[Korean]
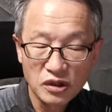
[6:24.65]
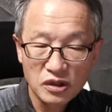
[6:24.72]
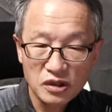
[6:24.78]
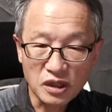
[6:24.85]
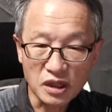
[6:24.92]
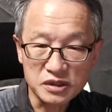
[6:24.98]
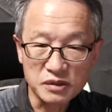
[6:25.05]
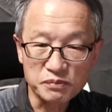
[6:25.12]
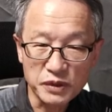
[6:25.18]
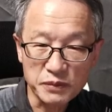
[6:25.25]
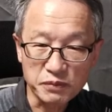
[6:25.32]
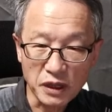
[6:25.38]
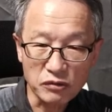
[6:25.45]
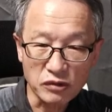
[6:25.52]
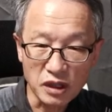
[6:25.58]
가진
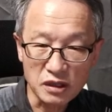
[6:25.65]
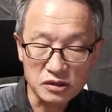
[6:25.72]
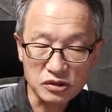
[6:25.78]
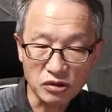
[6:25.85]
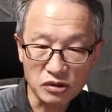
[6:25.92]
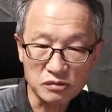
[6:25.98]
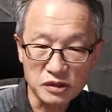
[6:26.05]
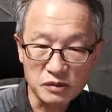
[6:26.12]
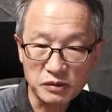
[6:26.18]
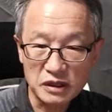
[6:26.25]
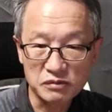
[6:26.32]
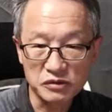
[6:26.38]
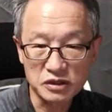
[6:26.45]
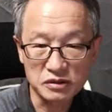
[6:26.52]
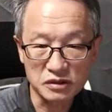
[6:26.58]
핍박과 소름을
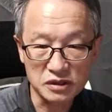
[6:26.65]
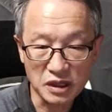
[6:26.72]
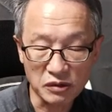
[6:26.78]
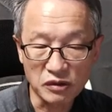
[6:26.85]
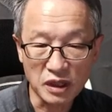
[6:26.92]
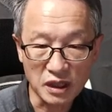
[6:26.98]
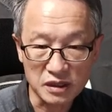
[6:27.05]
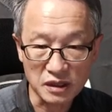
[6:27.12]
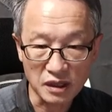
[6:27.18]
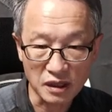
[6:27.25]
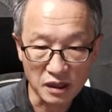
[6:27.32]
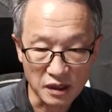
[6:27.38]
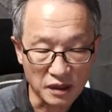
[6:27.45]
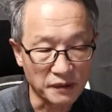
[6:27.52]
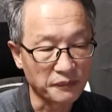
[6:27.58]
받으면서
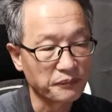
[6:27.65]
생활하다가